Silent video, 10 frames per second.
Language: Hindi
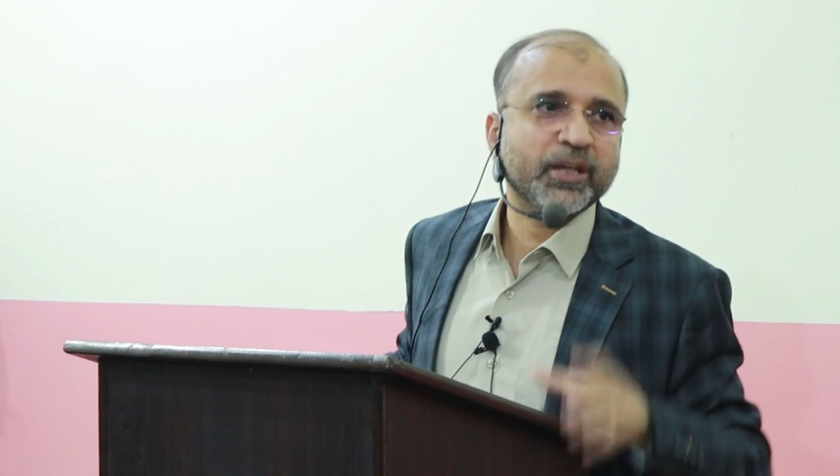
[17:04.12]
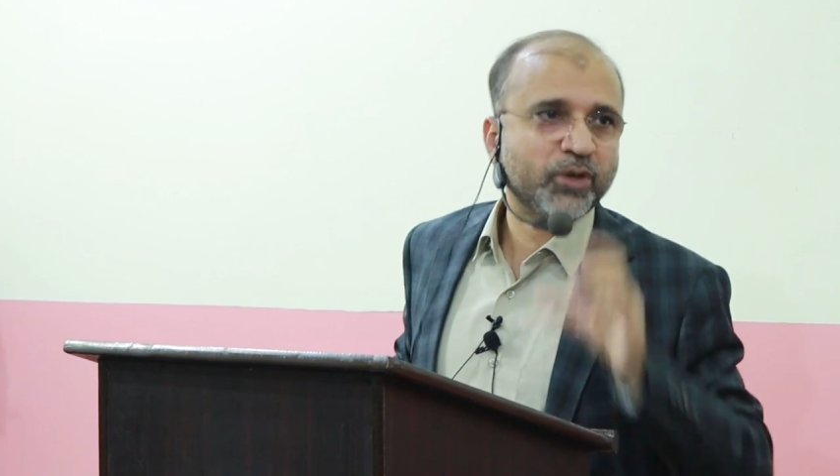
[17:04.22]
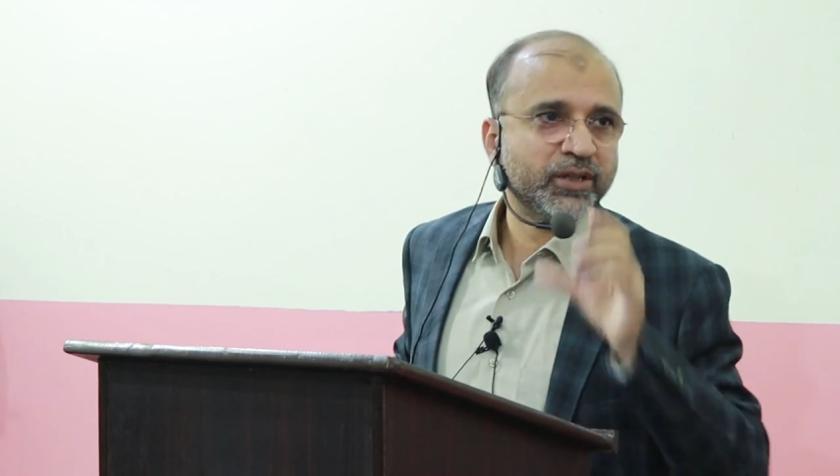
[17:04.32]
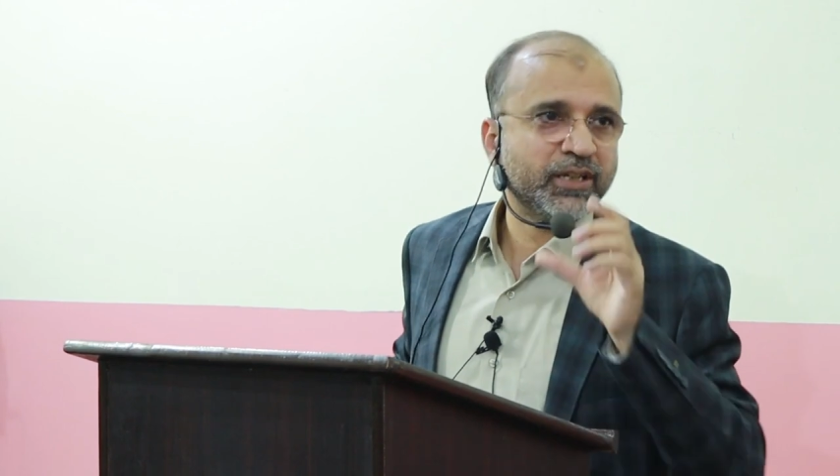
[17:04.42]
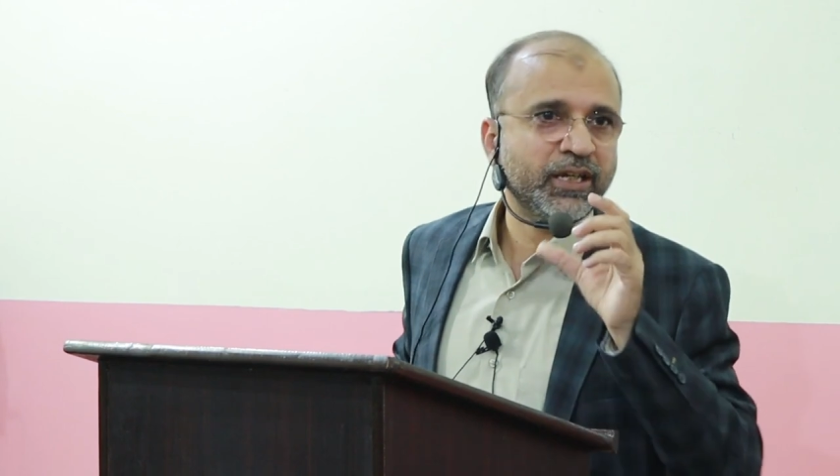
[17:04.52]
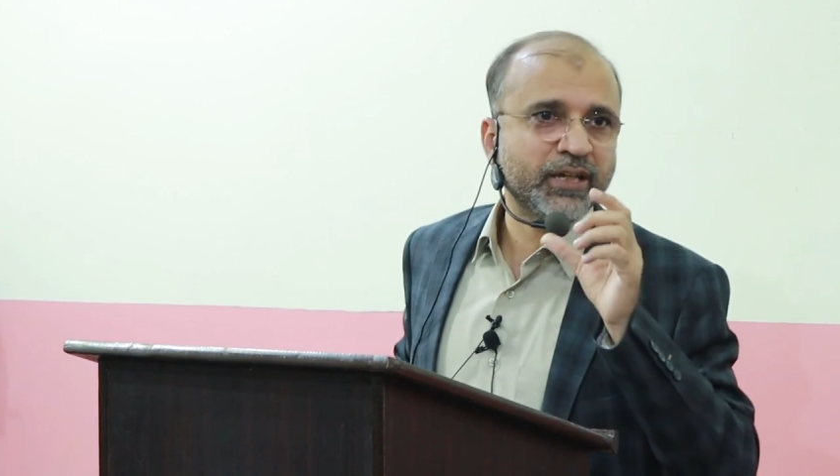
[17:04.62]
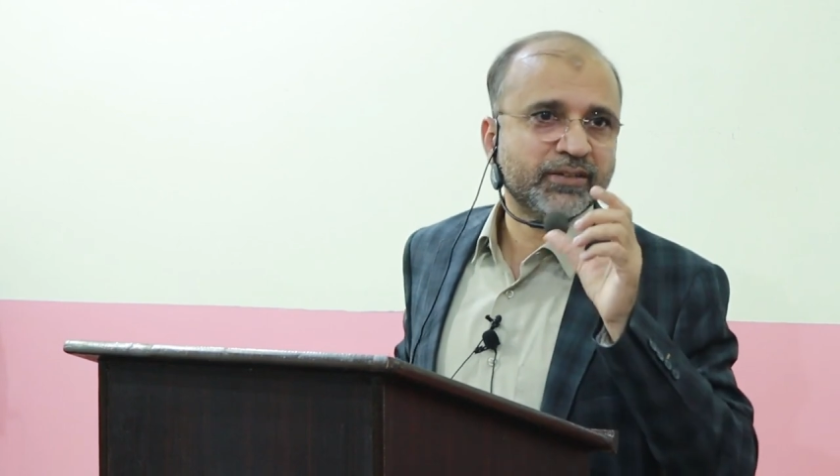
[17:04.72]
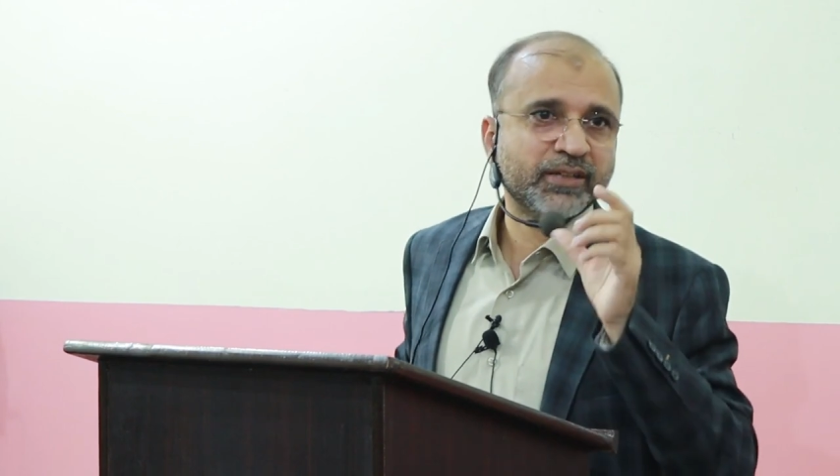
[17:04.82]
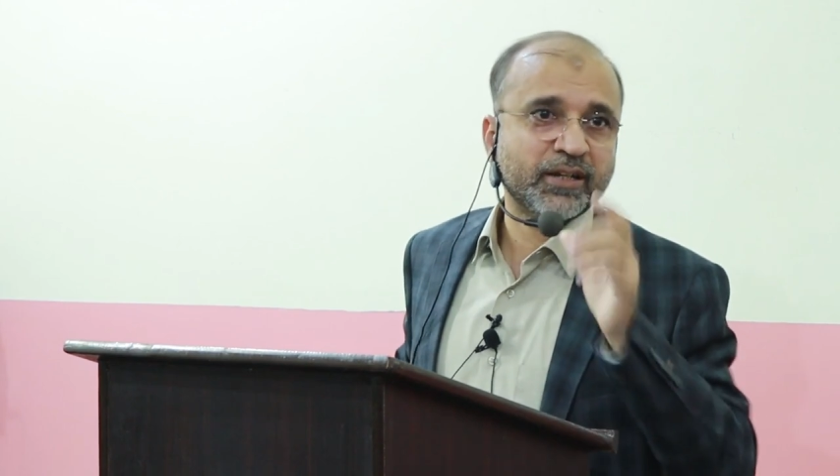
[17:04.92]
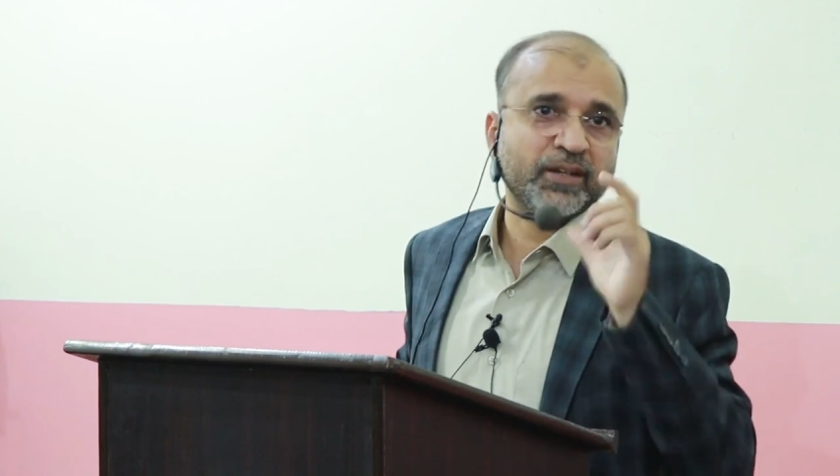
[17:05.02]
या बहुत ही
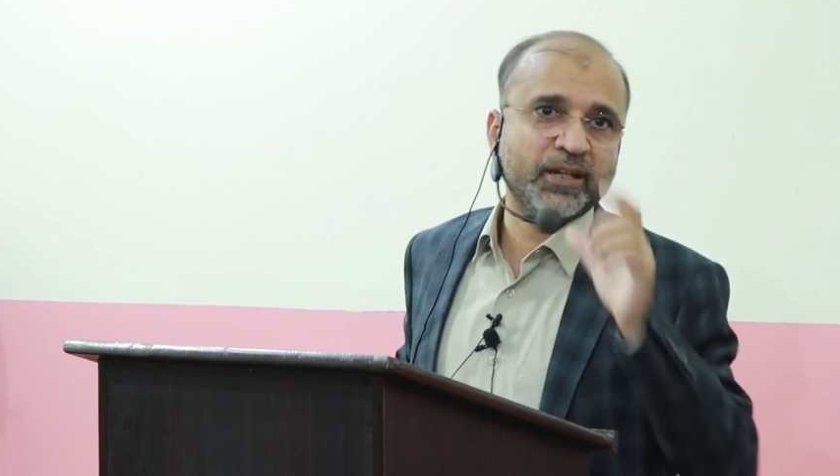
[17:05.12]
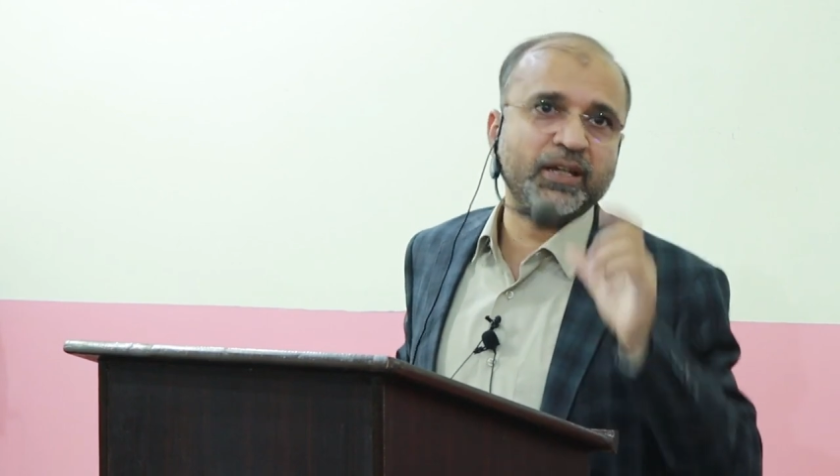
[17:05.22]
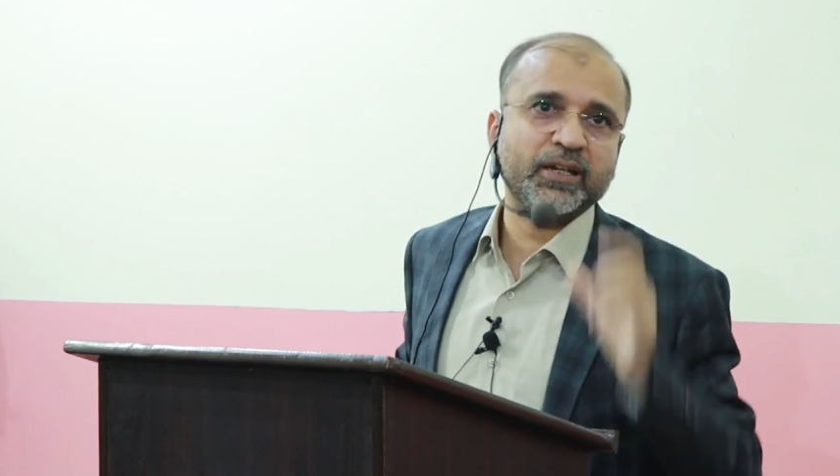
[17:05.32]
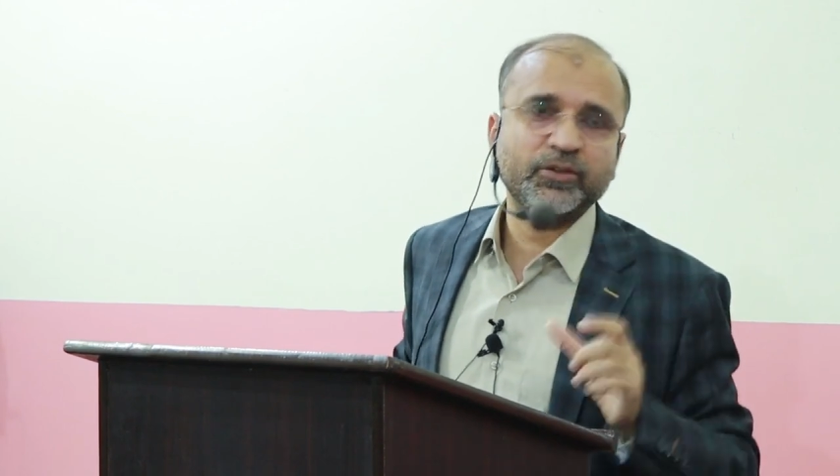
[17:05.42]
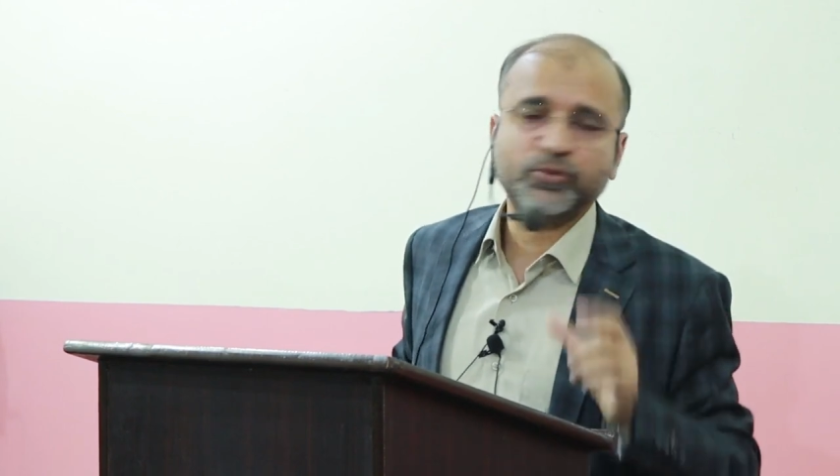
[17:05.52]
सरसरी है